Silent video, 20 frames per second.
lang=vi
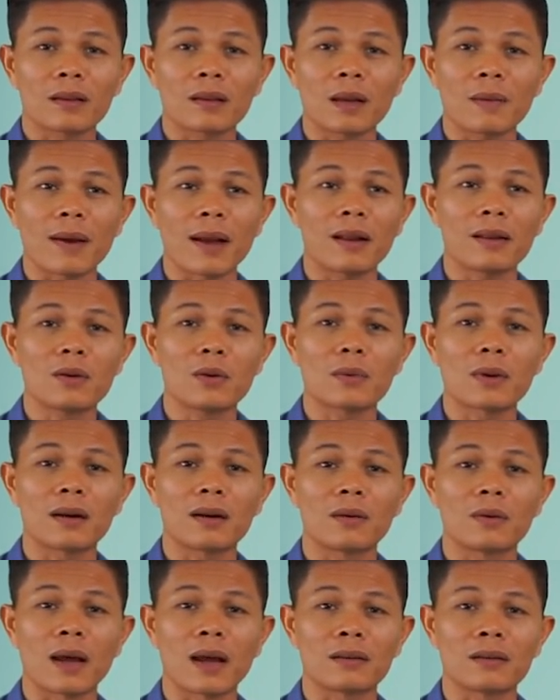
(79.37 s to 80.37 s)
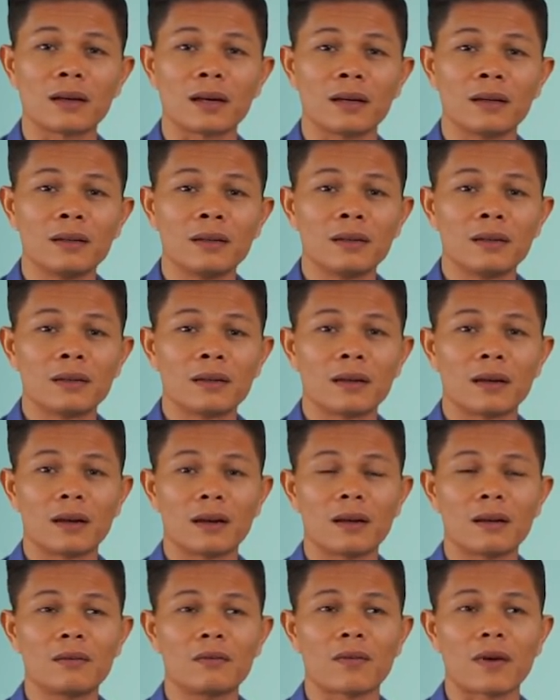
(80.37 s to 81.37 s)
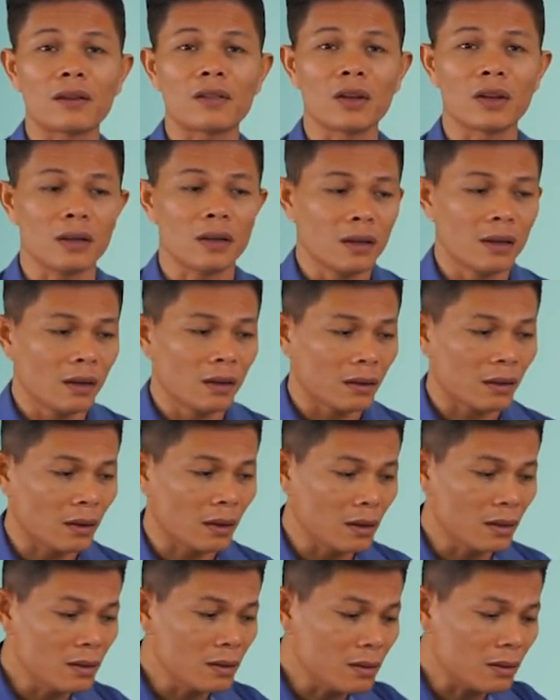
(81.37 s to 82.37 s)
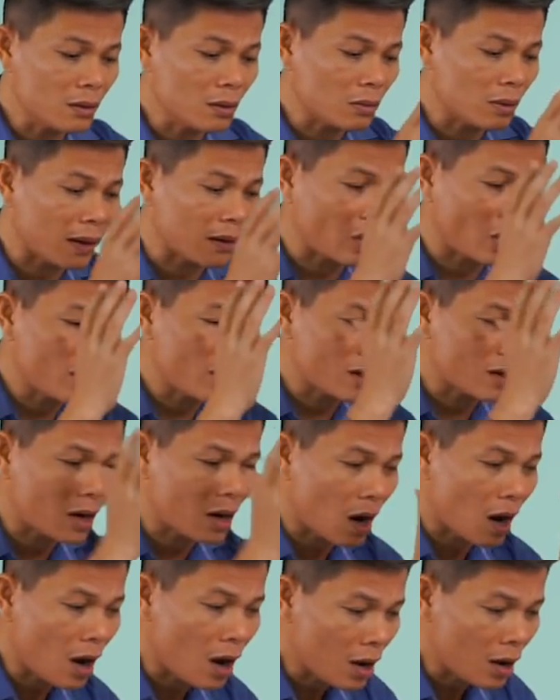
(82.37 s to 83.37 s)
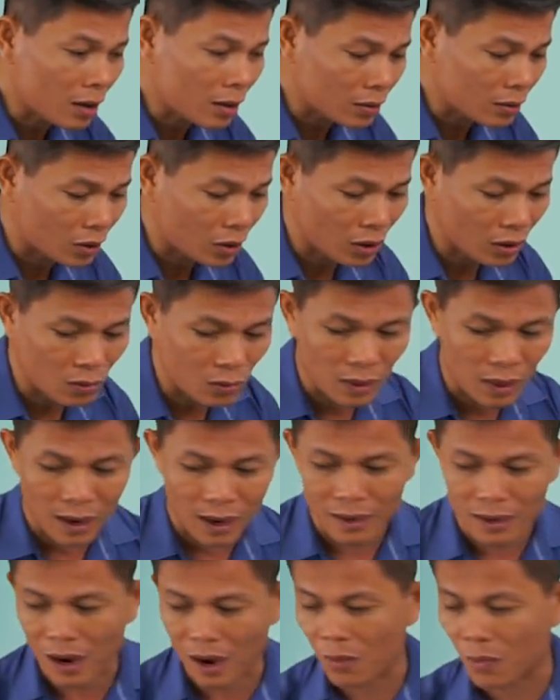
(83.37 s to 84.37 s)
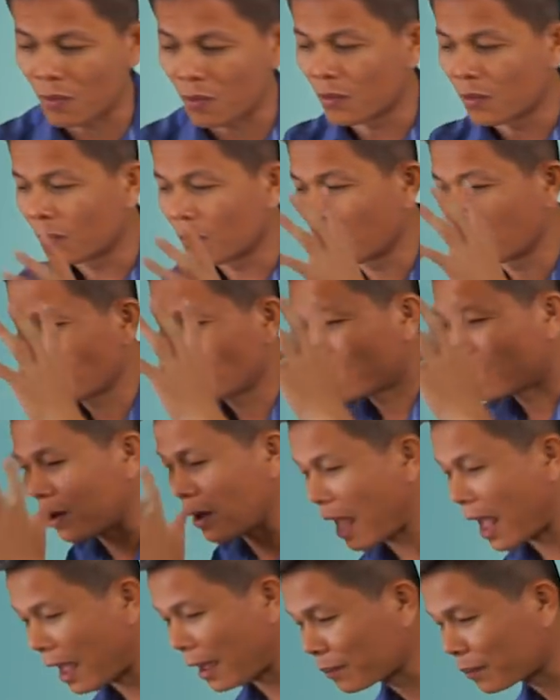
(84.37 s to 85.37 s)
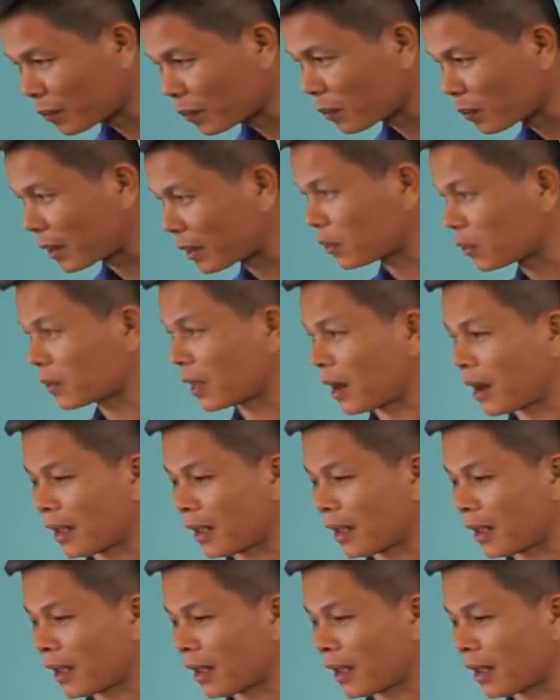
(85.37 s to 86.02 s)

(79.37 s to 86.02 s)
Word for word: Các bạn hình dung ra điều này chưa? Vậy thì cứ chúng ta thấy nó khó thì chúng ta lại không làm, mà chúng ta